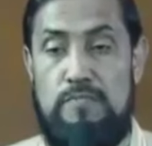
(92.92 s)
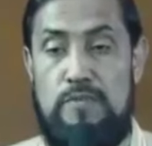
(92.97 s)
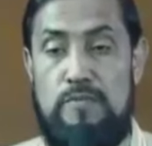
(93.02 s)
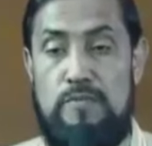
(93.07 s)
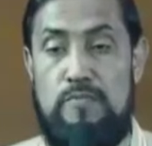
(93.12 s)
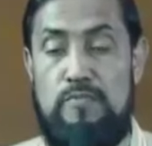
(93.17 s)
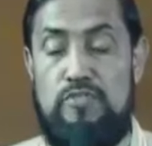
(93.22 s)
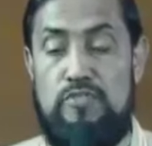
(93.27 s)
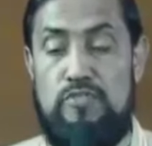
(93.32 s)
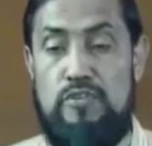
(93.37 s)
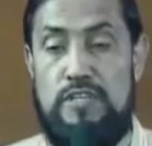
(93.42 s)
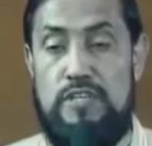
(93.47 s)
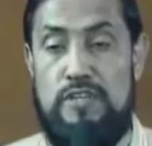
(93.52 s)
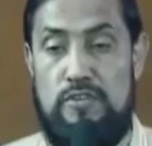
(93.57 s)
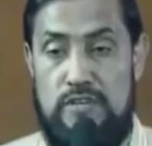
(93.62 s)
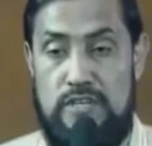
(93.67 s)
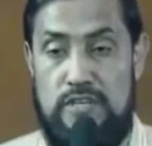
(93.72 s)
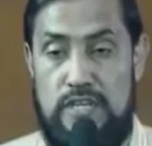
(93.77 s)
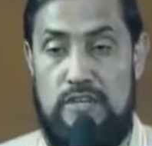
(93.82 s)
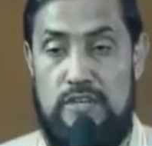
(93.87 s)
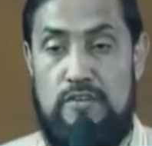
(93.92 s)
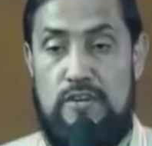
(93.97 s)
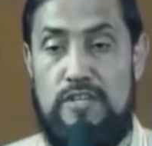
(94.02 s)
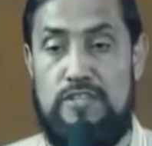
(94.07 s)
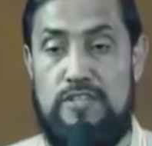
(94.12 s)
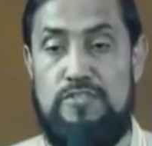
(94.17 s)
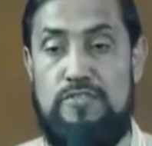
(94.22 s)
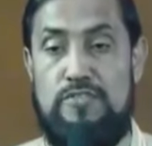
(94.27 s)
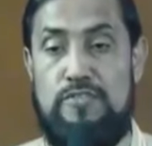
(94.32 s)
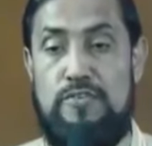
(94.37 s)
সার্বভৌমত্বকে রক্ষা
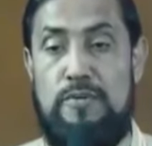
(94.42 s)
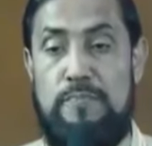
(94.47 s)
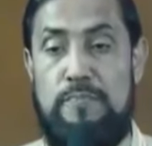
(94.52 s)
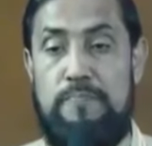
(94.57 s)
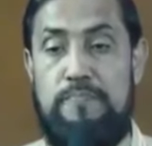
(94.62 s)
করার জন্য